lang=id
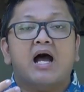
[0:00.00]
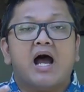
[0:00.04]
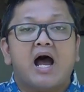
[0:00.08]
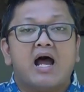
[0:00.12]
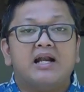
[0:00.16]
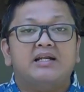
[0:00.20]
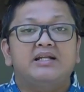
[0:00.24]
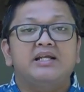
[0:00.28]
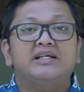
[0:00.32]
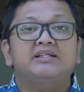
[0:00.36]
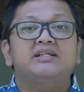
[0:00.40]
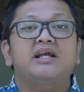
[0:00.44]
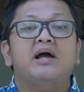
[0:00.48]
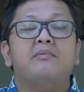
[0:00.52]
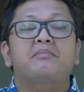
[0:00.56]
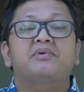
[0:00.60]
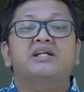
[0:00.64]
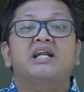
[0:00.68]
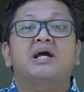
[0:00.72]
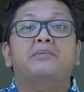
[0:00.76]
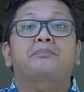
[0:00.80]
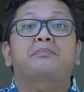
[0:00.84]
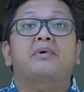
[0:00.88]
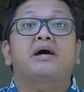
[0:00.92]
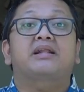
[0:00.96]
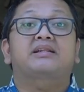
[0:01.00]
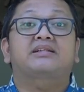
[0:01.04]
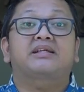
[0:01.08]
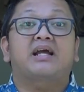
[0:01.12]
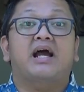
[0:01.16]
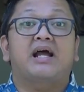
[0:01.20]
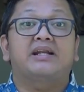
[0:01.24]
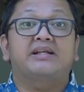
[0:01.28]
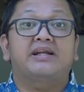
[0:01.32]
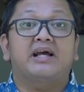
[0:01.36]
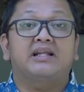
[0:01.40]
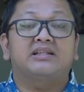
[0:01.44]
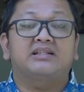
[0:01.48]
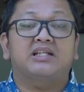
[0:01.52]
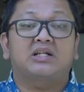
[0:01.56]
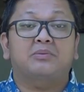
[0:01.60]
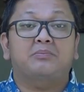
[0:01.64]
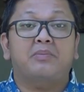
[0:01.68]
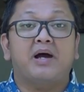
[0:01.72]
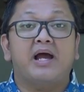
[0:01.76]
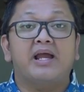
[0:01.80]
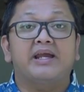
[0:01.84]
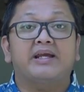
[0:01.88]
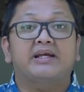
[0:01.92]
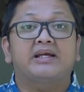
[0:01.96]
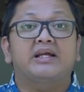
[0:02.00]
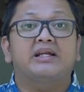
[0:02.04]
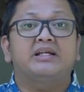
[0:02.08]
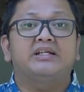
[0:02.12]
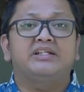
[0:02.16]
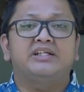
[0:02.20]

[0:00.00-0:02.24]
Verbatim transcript: adiknya mendapatkan yang terbaik.